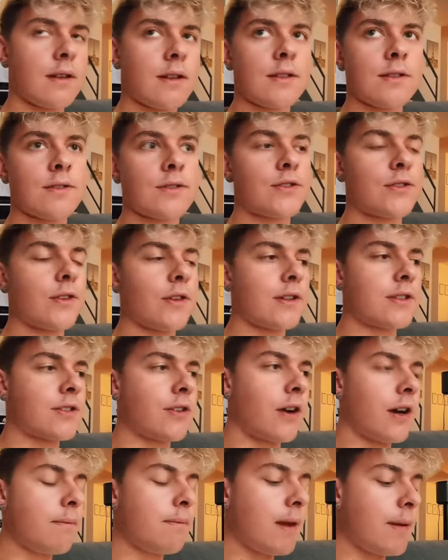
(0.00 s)

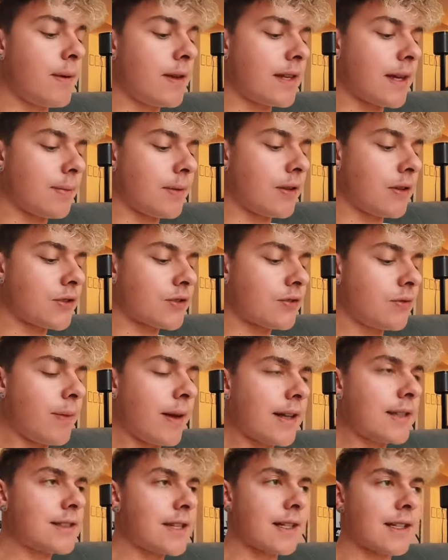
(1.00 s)
sorry, Baby, ich hab dir doch schon mal
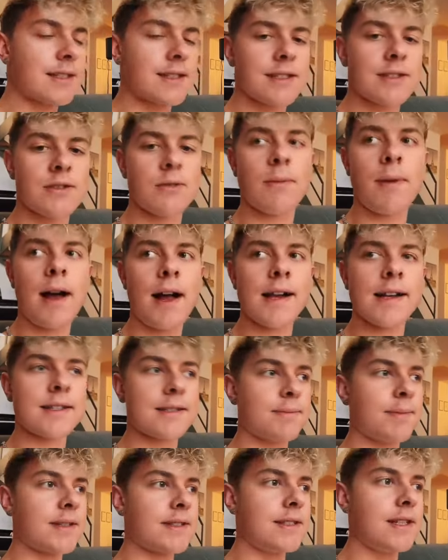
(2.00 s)
gesagt, das ist normal. Das
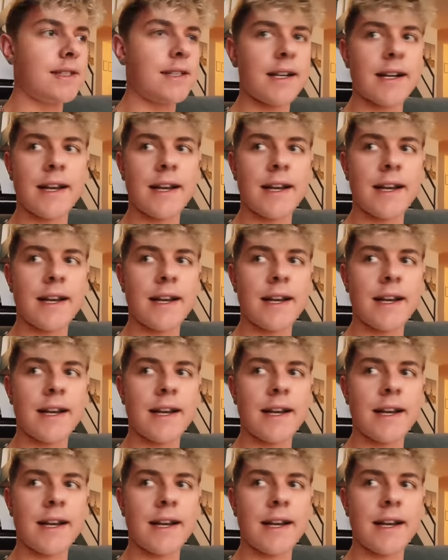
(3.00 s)
passiert halt